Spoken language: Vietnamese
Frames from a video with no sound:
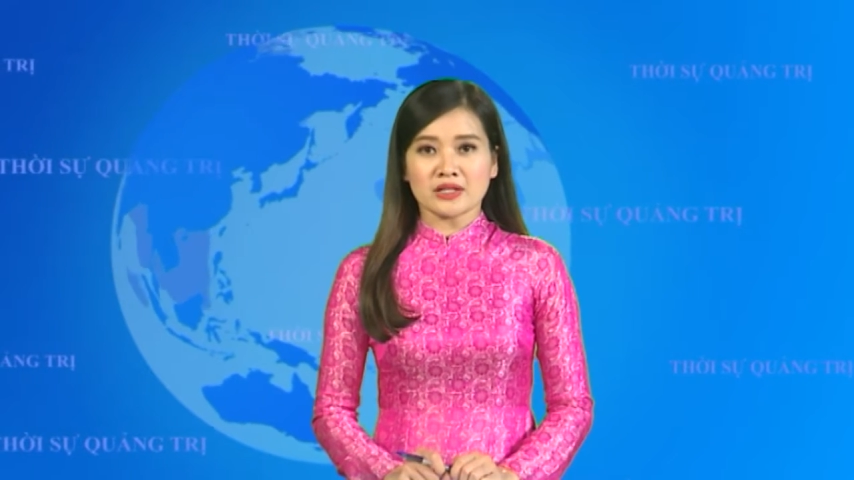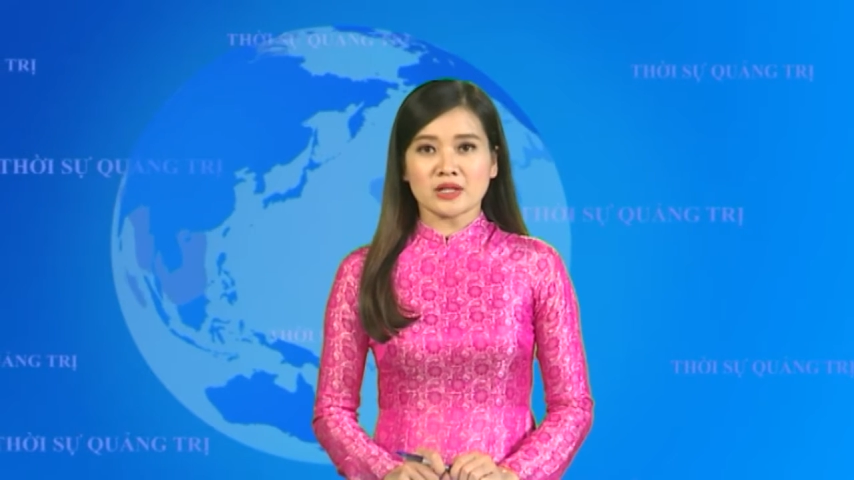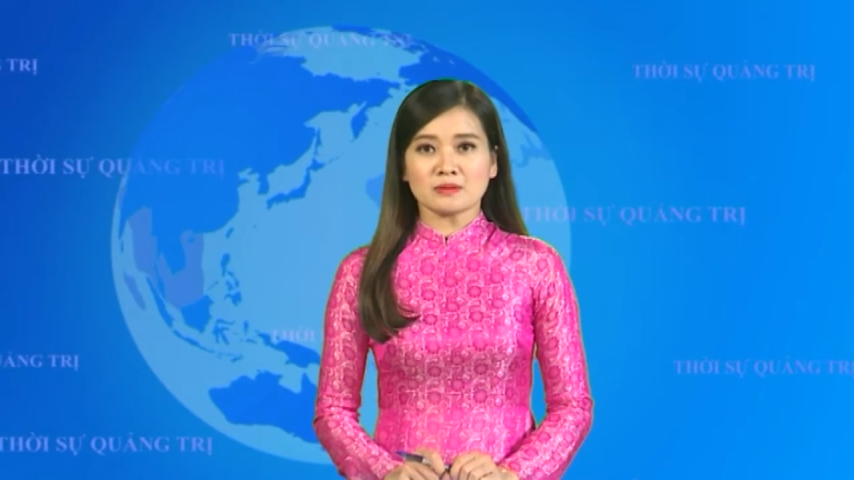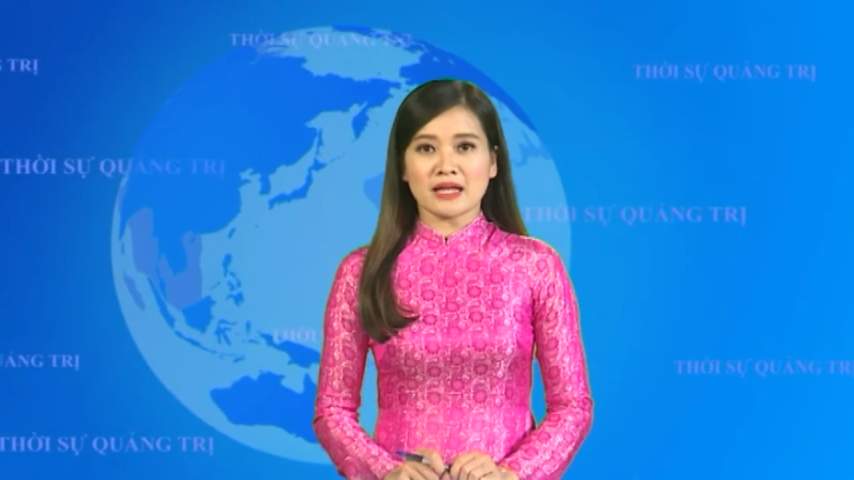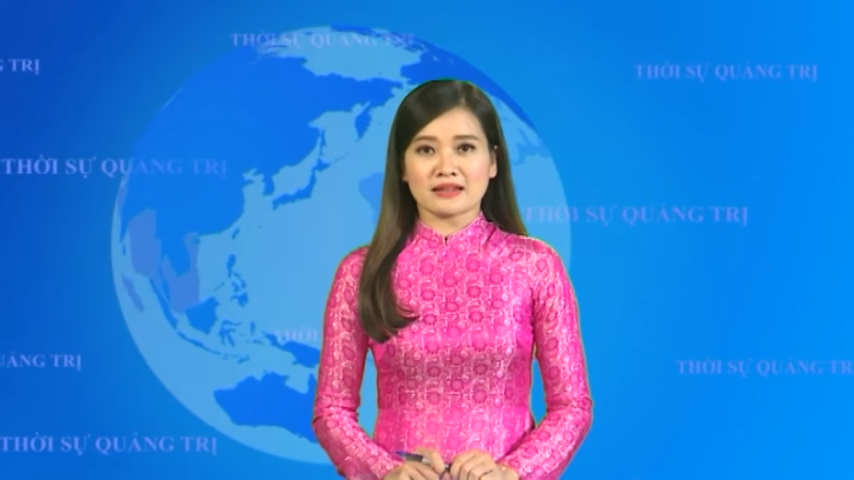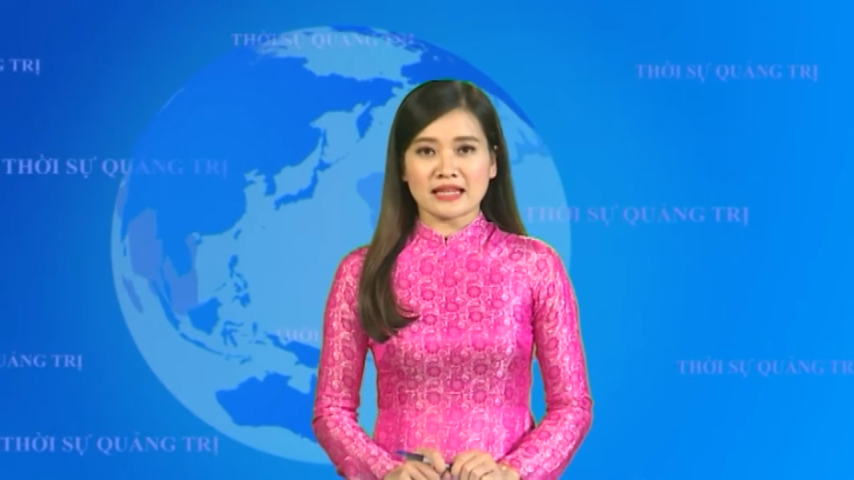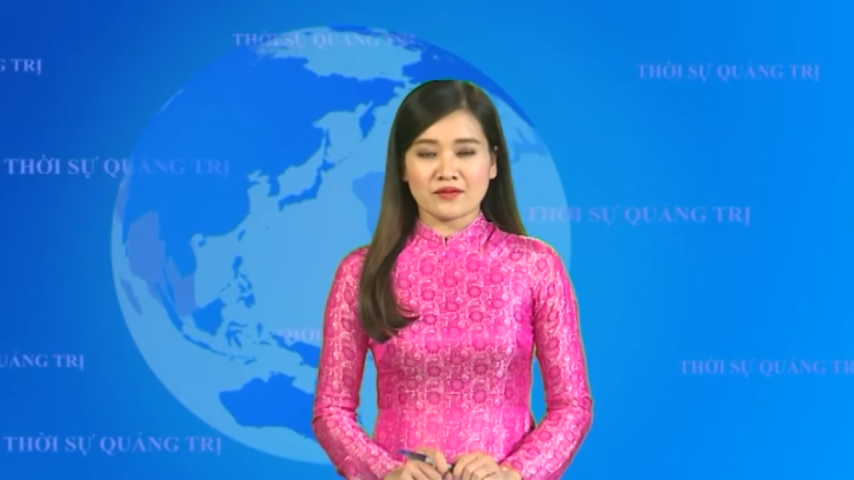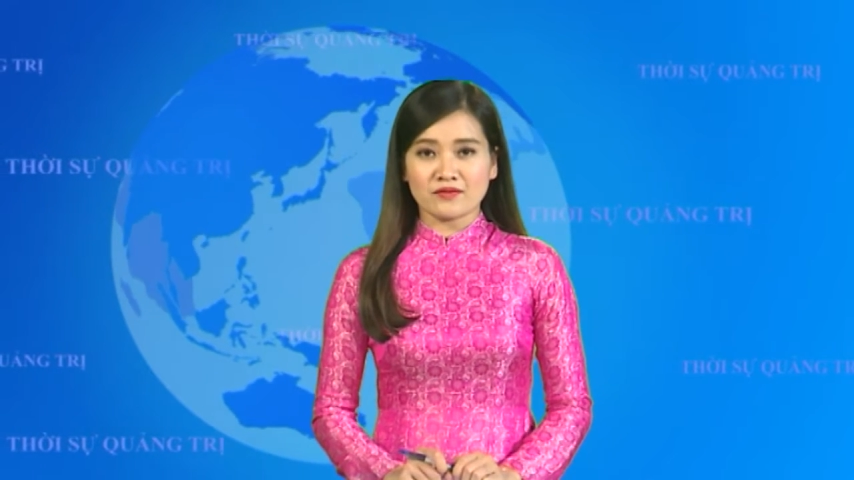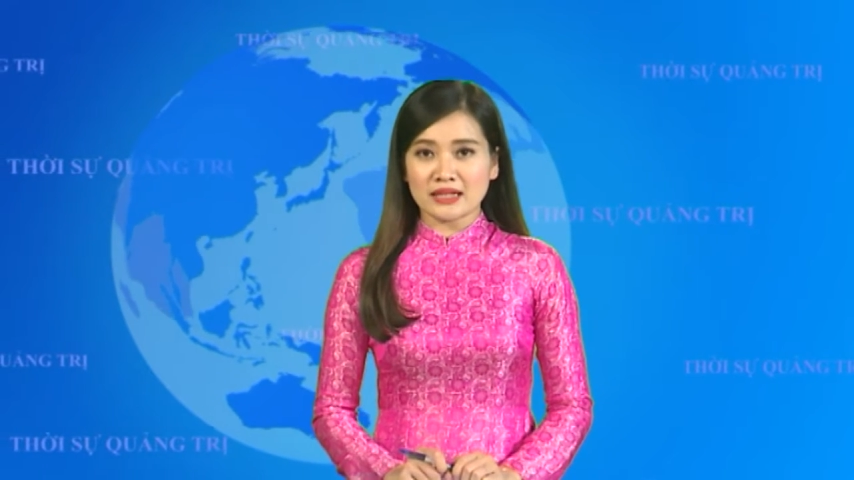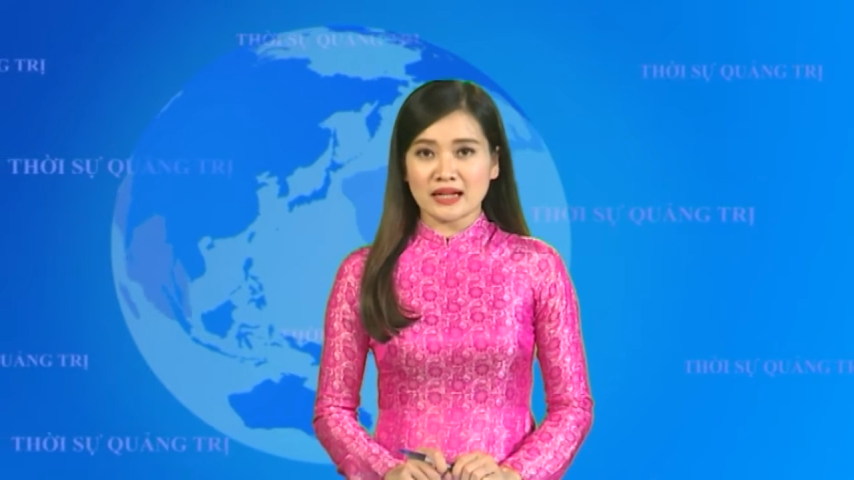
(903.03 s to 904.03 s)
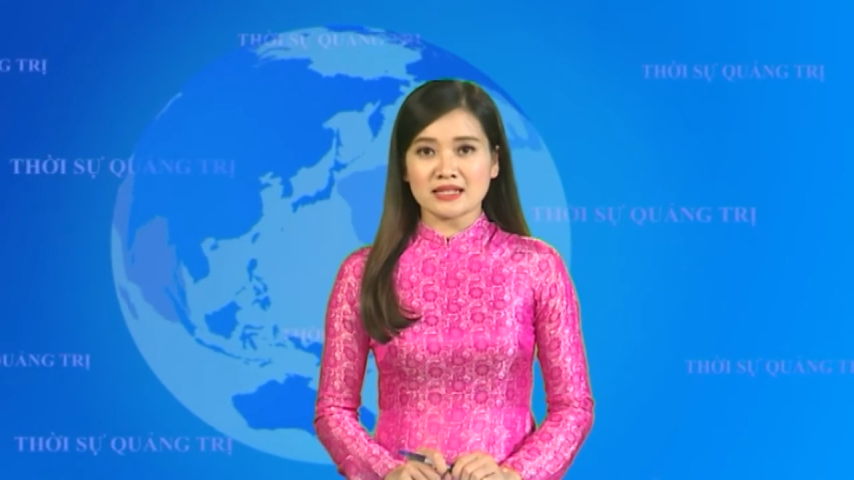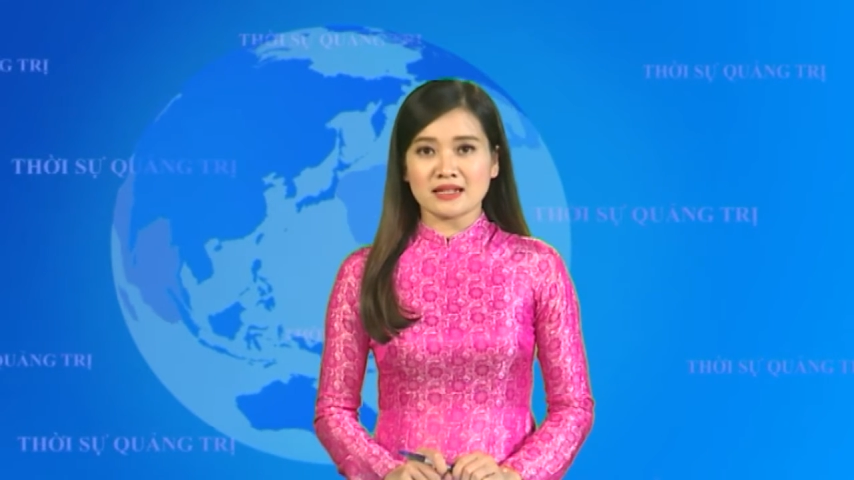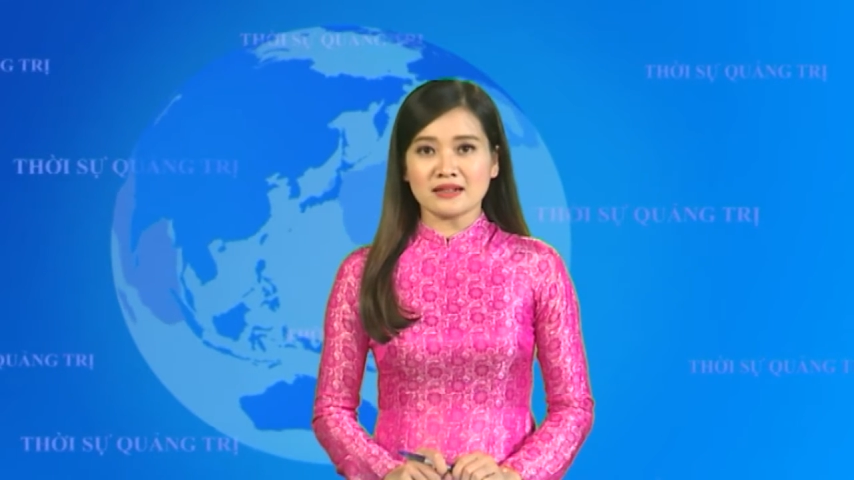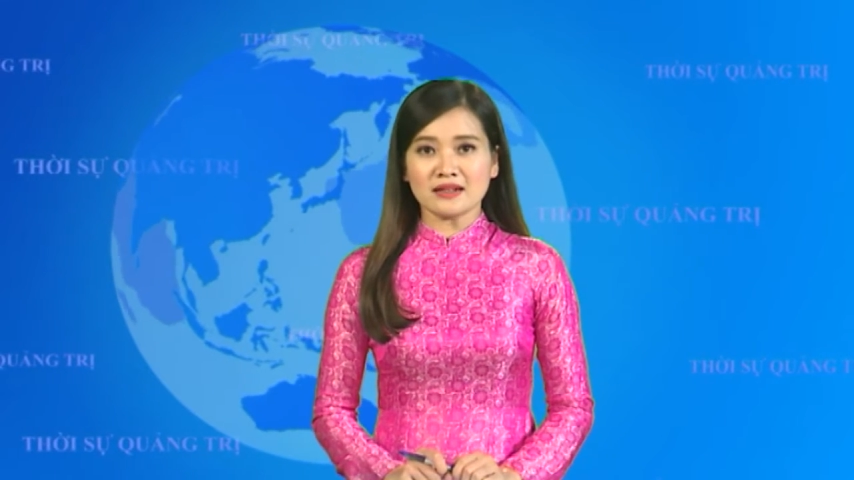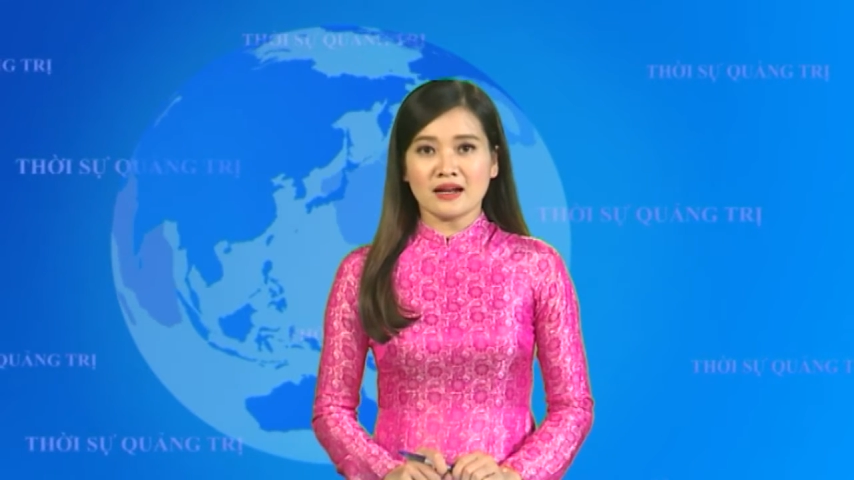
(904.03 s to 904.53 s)
trong tháng 8 và tháng
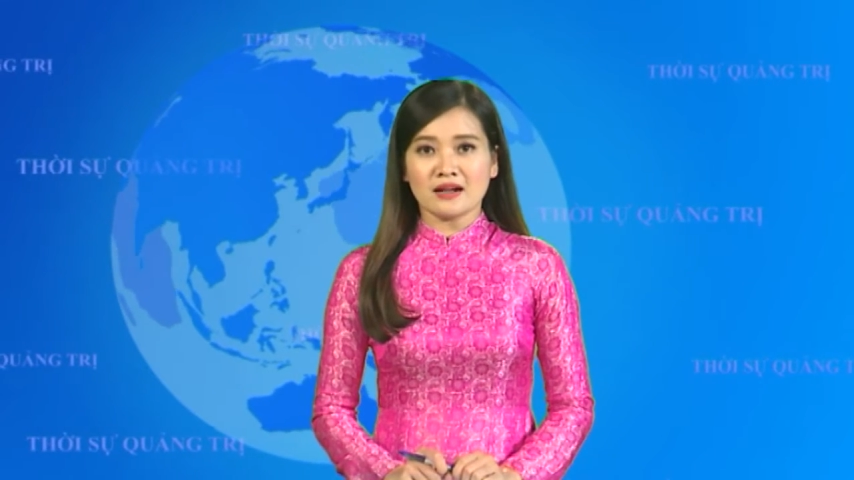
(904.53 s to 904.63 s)
9,